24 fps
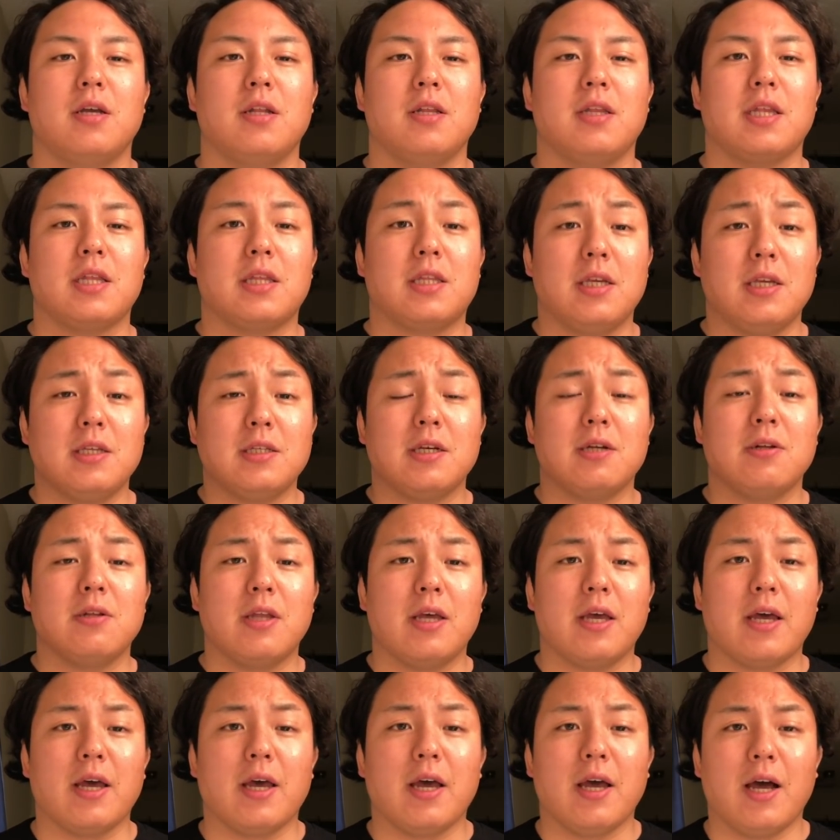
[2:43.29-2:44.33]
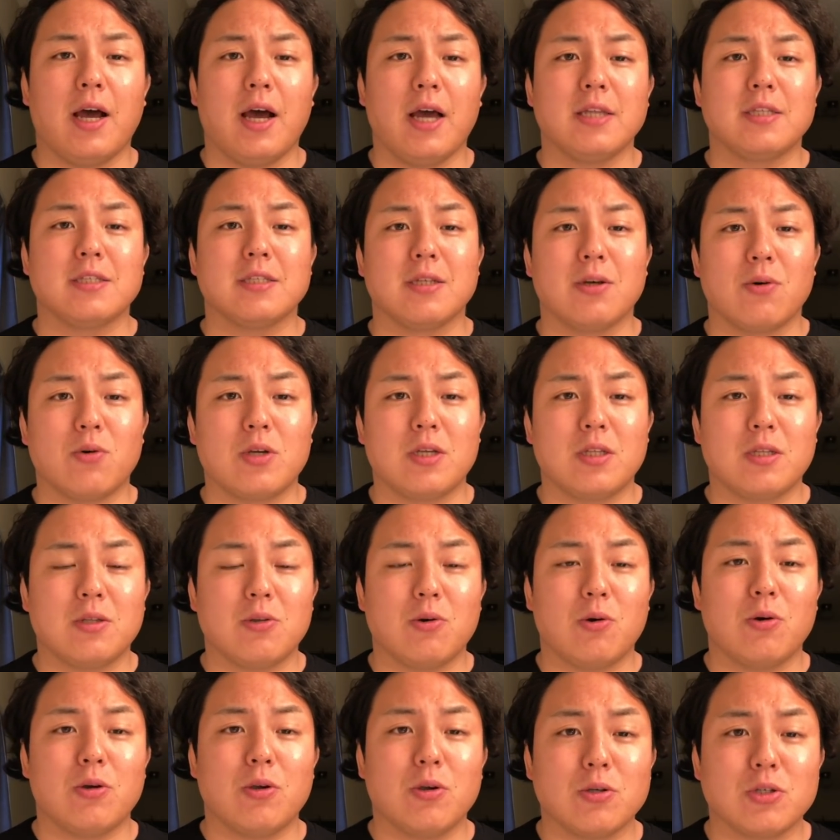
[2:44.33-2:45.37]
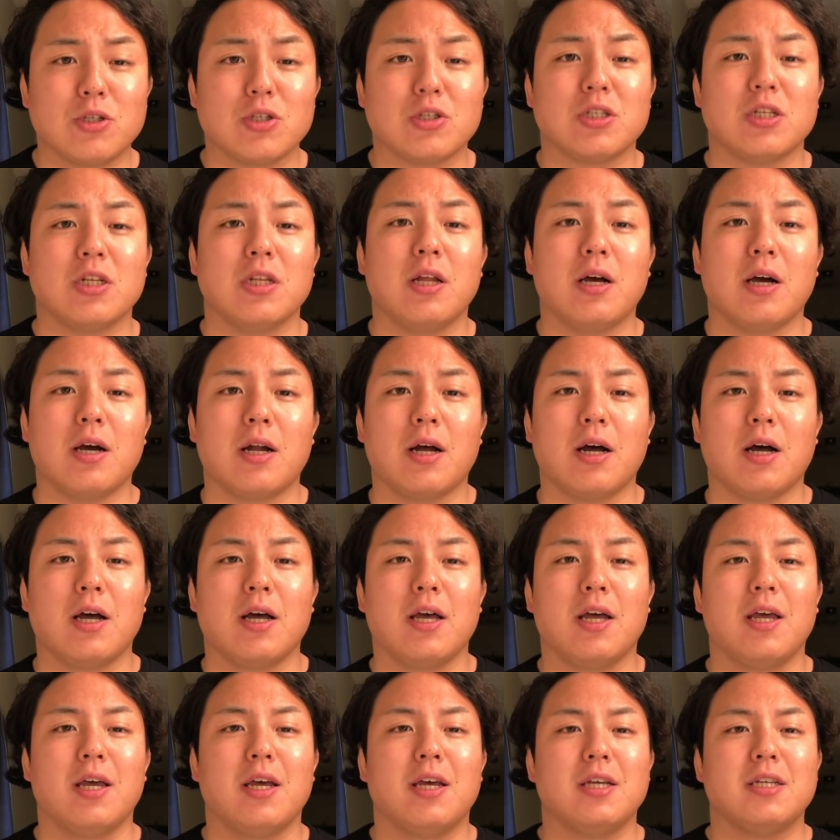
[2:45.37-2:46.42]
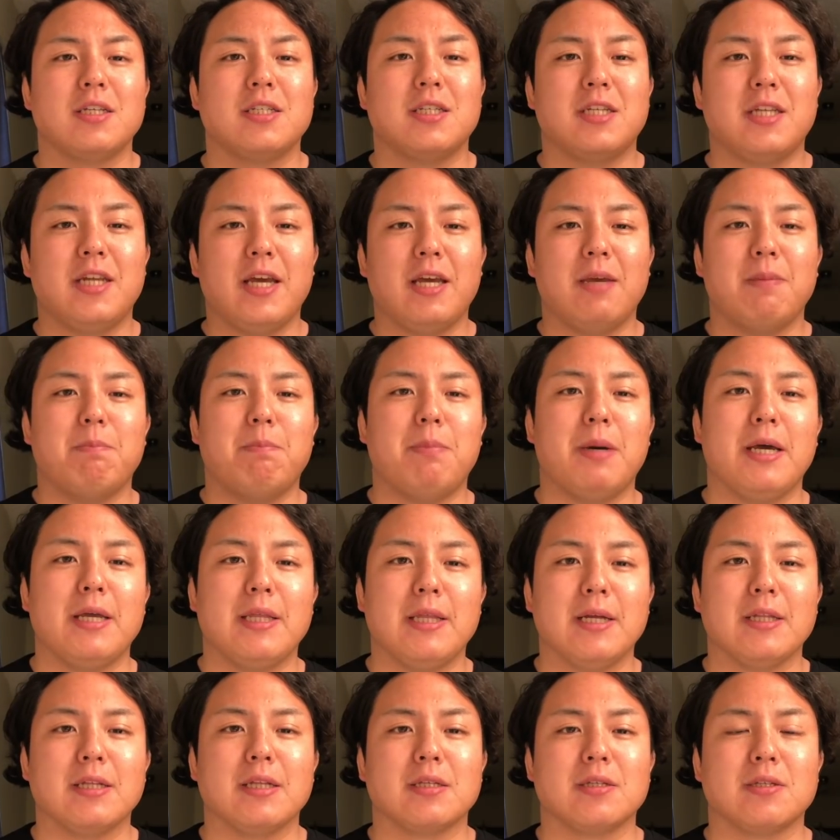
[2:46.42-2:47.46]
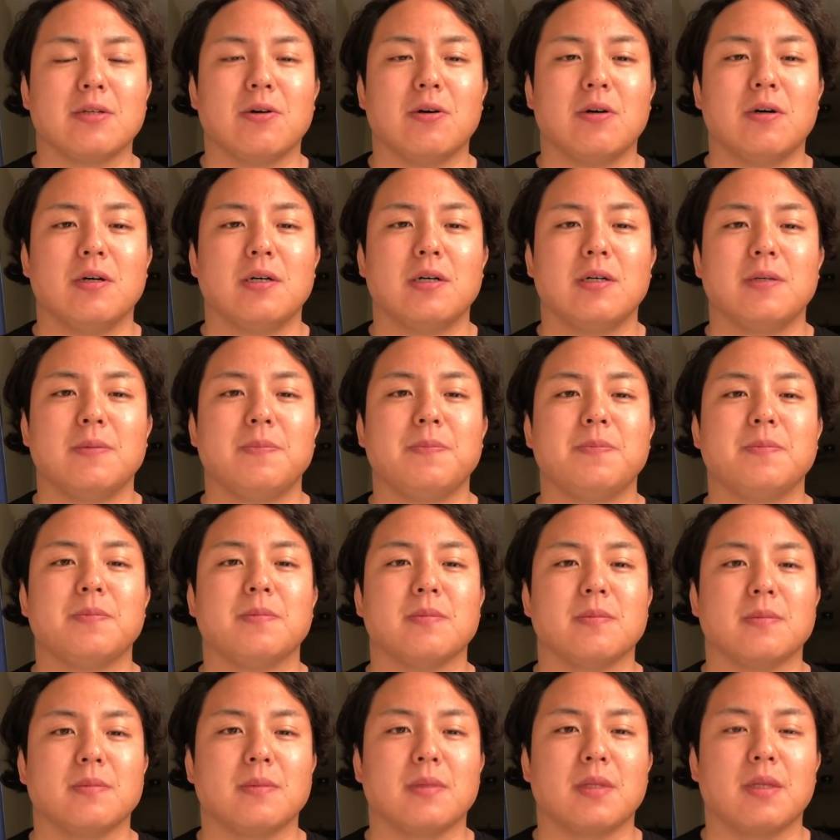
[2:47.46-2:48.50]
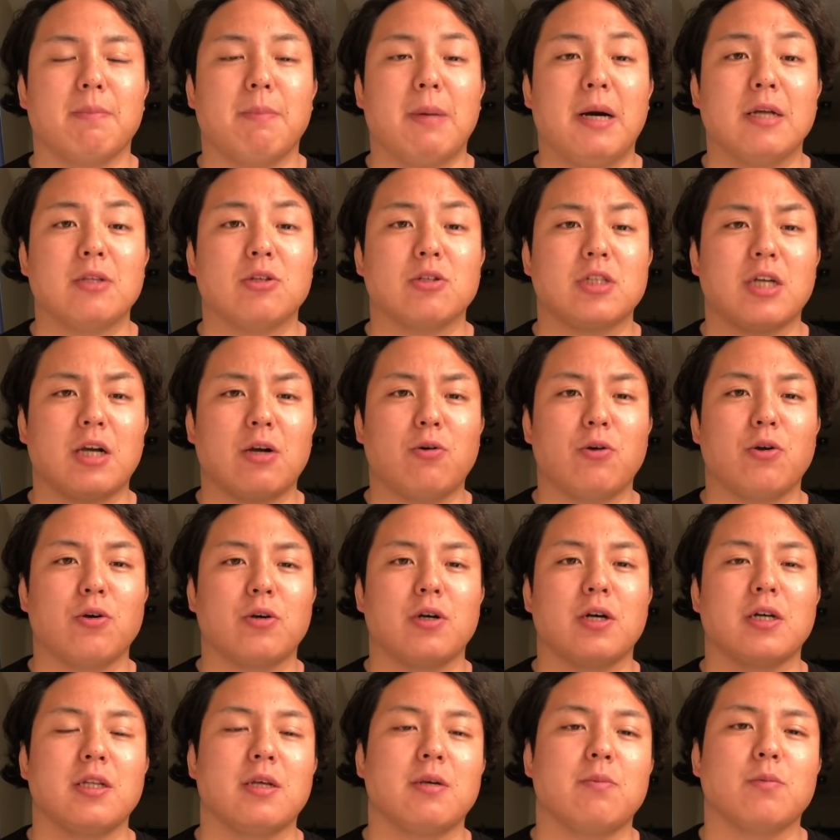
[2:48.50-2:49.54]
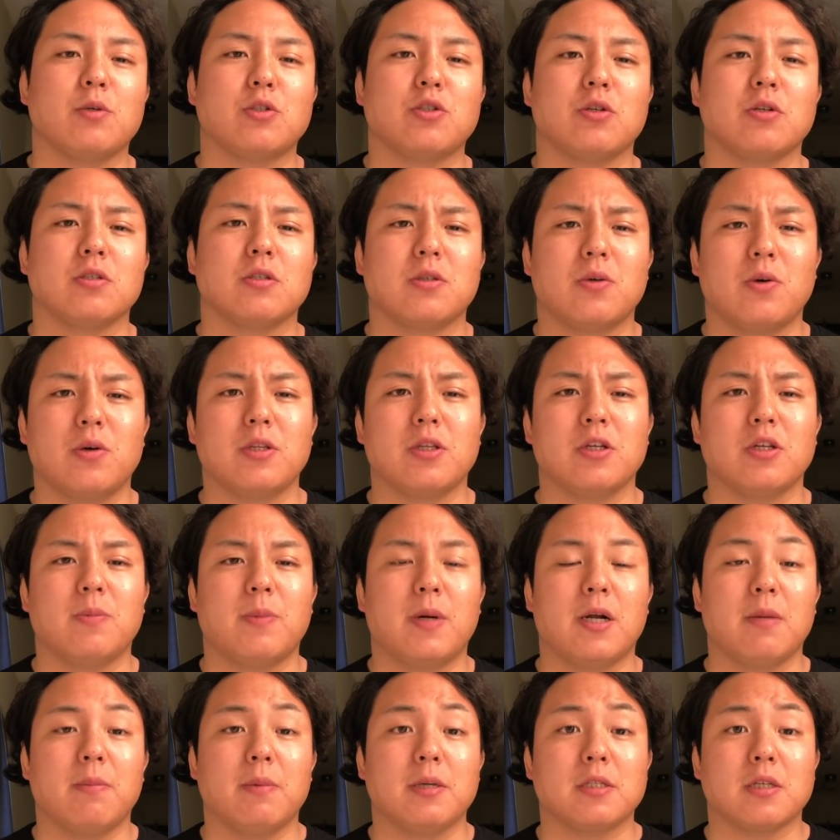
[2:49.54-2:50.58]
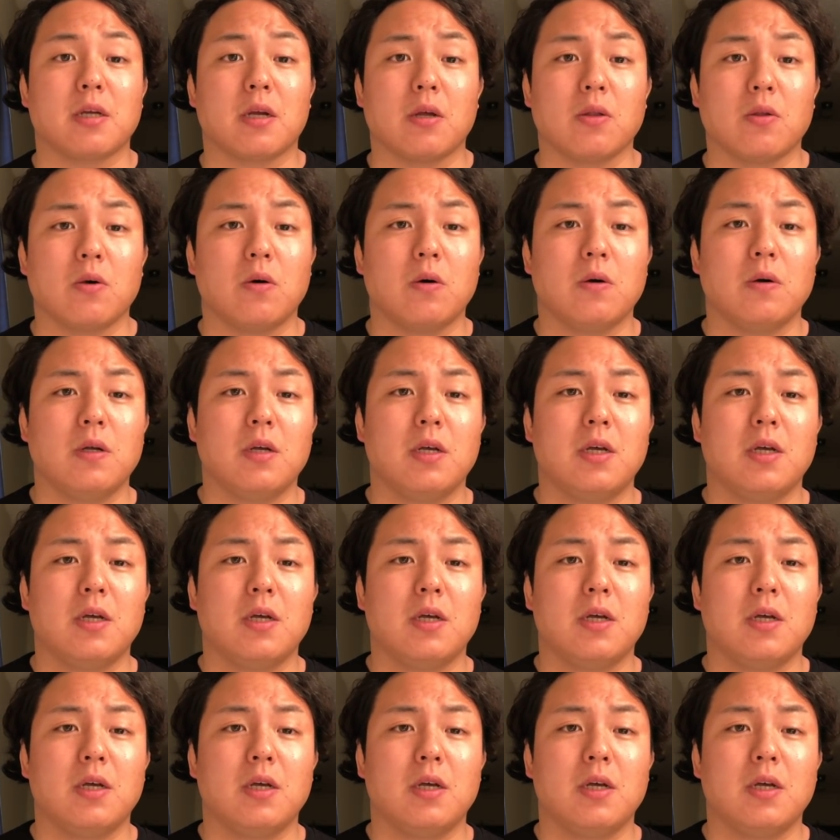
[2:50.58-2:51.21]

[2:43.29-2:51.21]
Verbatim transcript: ただ、Tザルね、あいつ東京出身だから、知り合いいっぱいいたんですよ。うん。あと、社交力がね、もちろんすごいっていうのもありましたけど、